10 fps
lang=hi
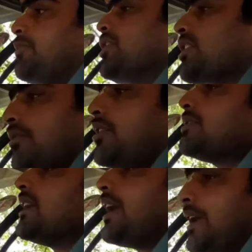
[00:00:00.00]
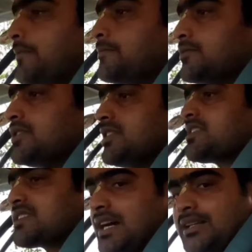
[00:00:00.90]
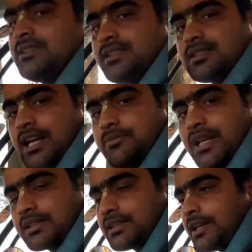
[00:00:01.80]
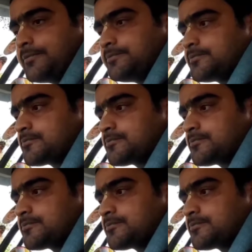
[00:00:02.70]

परिक्रमा होता है सात दिन टाइम लगता है